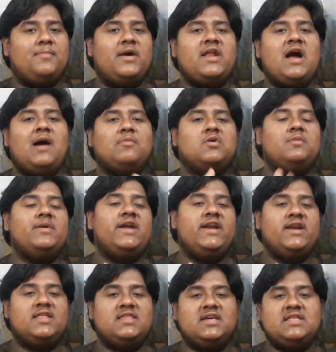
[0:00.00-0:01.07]
मैंने आपको भी
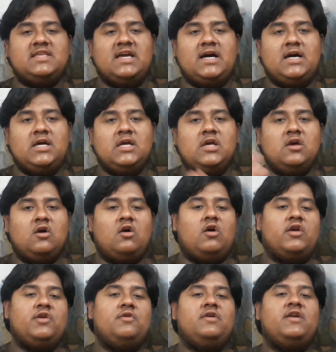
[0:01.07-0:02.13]
हिंट दे दिया और